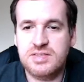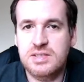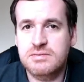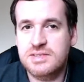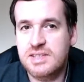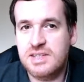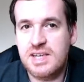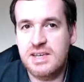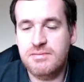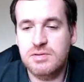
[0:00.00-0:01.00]
Então esse
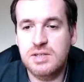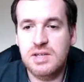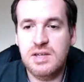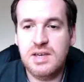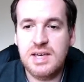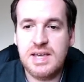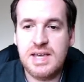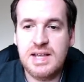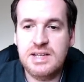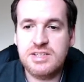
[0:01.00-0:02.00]
arquivo
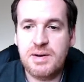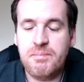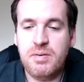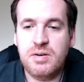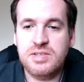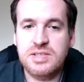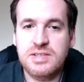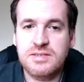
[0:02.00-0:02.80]
ele já pode,